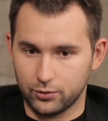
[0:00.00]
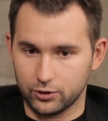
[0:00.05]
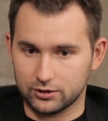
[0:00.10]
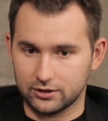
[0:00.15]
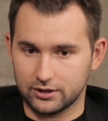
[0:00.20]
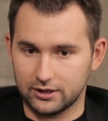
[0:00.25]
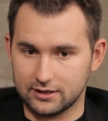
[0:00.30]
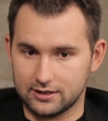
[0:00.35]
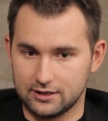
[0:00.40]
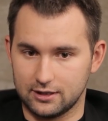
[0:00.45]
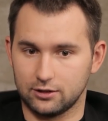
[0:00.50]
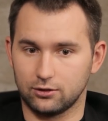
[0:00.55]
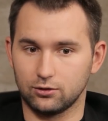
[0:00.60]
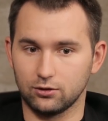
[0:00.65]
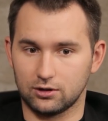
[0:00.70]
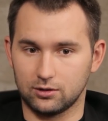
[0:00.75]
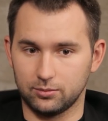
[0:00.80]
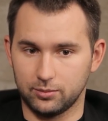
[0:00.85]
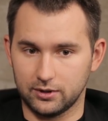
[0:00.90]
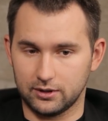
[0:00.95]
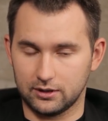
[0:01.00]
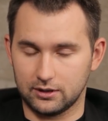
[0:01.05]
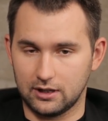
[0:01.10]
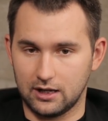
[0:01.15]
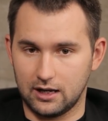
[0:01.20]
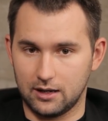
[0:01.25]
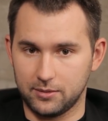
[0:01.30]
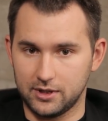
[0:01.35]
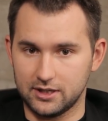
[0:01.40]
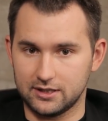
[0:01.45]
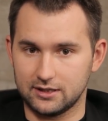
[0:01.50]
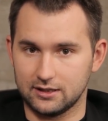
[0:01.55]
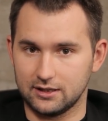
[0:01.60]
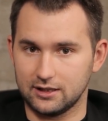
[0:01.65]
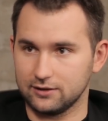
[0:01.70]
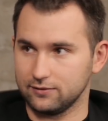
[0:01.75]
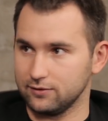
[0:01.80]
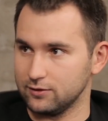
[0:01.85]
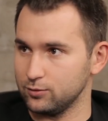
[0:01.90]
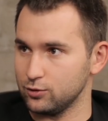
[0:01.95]
Просто если кто-то бы на месте
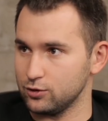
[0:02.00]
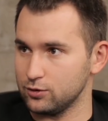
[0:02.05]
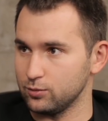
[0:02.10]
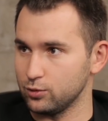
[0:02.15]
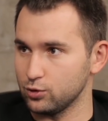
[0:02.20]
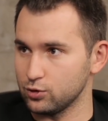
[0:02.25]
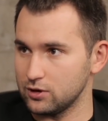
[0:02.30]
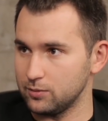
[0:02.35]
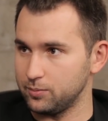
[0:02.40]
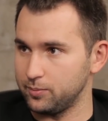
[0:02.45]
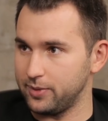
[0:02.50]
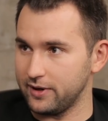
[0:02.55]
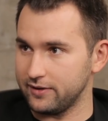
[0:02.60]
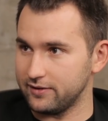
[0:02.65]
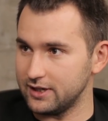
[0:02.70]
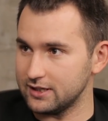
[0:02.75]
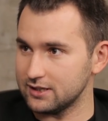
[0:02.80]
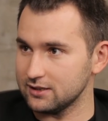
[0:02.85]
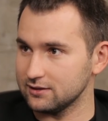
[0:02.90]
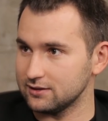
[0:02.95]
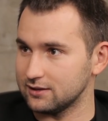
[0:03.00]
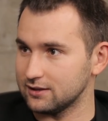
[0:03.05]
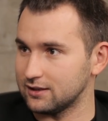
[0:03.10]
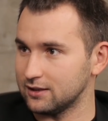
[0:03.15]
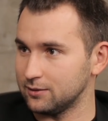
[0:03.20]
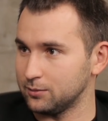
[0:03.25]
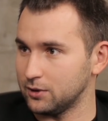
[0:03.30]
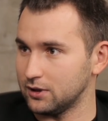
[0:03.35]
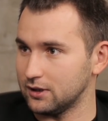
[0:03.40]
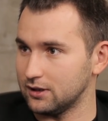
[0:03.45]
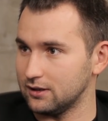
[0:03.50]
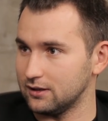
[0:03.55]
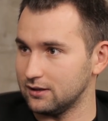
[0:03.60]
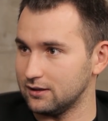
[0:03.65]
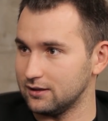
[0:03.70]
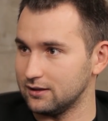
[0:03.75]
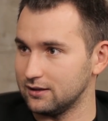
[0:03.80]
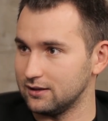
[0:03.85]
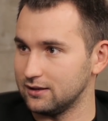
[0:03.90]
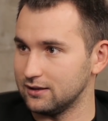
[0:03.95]
нас, возможно, бы уже повесился там
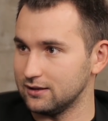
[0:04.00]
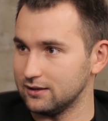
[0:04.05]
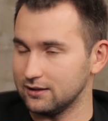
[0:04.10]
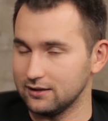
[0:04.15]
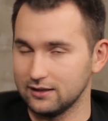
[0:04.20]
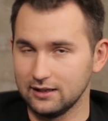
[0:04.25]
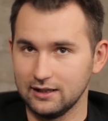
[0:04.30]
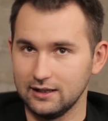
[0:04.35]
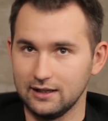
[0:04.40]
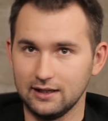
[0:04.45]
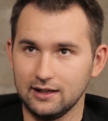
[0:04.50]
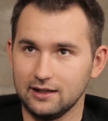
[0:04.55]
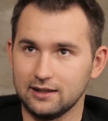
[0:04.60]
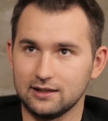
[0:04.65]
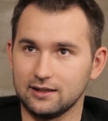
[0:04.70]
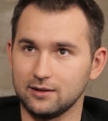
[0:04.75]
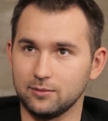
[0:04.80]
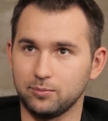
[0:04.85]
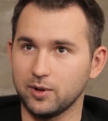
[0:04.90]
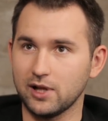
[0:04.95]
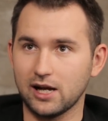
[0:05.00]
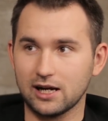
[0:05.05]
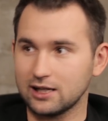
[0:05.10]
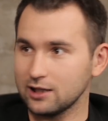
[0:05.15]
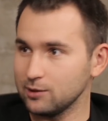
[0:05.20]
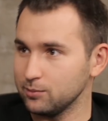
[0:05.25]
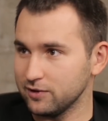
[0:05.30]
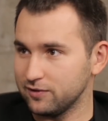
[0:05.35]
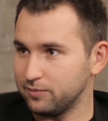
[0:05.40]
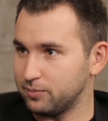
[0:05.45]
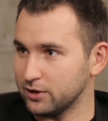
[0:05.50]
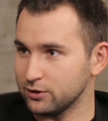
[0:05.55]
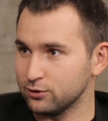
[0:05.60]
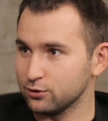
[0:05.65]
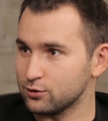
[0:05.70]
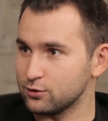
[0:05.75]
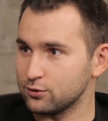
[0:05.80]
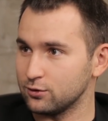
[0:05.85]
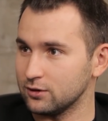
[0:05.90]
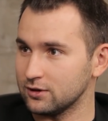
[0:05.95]
а, или а, плакал бы в
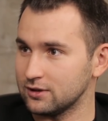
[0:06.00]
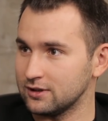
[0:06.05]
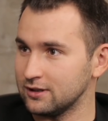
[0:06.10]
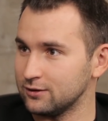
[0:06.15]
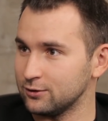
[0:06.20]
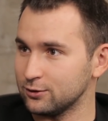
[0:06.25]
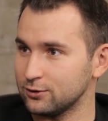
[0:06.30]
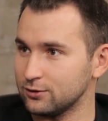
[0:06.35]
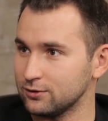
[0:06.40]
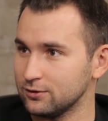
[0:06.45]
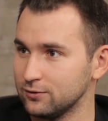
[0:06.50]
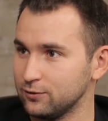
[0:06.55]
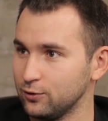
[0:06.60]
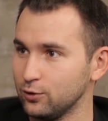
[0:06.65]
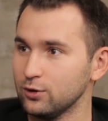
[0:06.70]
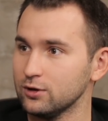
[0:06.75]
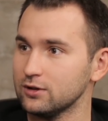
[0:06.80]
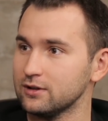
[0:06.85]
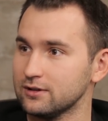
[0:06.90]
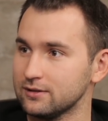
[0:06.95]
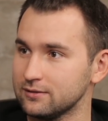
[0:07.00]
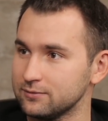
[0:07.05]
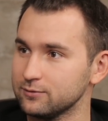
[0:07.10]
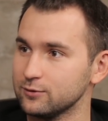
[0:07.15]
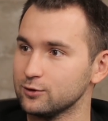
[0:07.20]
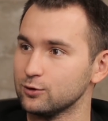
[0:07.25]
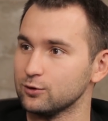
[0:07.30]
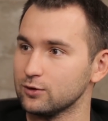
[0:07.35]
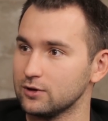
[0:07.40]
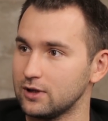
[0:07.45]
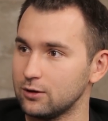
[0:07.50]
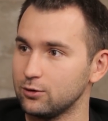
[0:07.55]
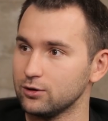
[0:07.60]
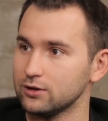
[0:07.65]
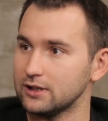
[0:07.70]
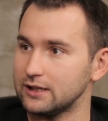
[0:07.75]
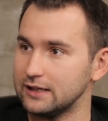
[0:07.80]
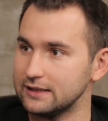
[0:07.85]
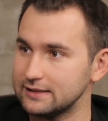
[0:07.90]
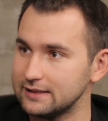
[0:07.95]
подушку от того, что вот, ну,
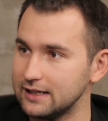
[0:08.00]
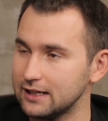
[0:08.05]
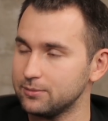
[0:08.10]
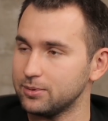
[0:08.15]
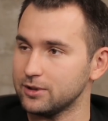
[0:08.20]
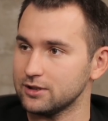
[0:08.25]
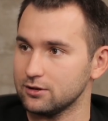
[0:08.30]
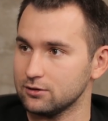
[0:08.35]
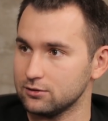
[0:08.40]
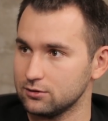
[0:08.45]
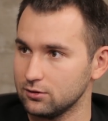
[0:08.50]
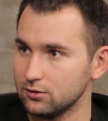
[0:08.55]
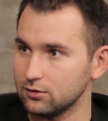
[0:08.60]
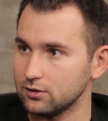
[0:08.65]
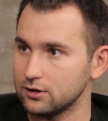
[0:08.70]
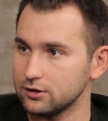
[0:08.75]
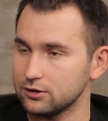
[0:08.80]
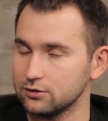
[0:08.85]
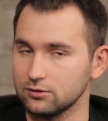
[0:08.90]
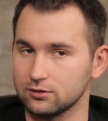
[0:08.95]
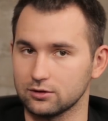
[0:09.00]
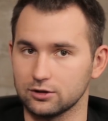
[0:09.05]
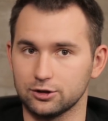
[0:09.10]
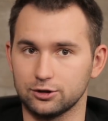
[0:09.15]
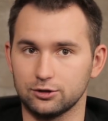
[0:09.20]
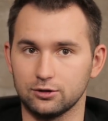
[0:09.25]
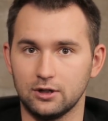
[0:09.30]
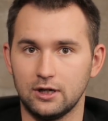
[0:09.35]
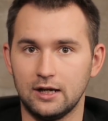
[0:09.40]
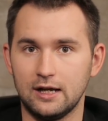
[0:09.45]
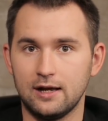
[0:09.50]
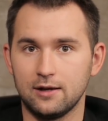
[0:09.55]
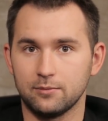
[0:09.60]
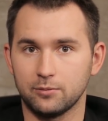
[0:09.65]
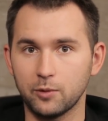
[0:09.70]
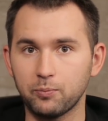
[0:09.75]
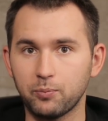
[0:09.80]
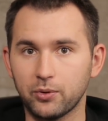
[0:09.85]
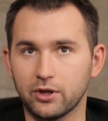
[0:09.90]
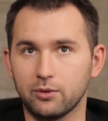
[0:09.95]
какой-то косяк произошел или что-то еще,
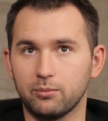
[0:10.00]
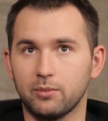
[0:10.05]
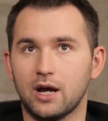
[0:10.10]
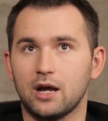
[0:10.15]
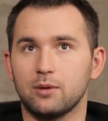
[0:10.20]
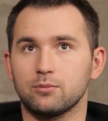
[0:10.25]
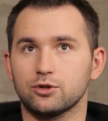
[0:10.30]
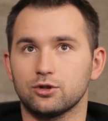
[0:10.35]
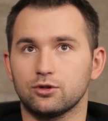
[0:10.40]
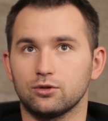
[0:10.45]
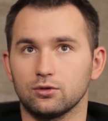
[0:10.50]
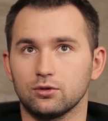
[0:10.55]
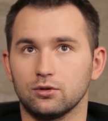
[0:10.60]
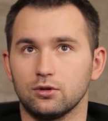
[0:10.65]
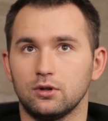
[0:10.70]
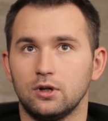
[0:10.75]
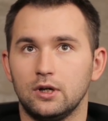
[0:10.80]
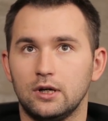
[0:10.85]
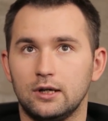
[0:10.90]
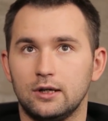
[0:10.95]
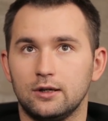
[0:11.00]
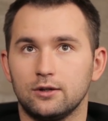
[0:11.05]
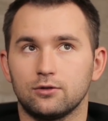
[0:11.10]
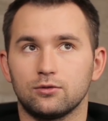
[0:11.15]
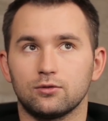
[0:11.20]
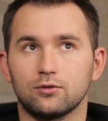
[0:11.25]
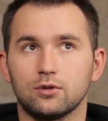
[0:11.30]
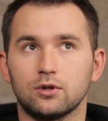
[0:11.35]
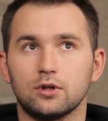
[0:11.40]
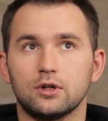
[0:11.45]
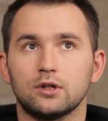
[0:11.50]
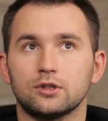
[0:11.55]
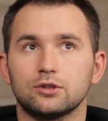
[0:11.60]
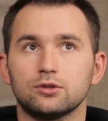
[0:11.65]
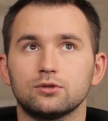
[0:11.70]
мы понимаем, что ну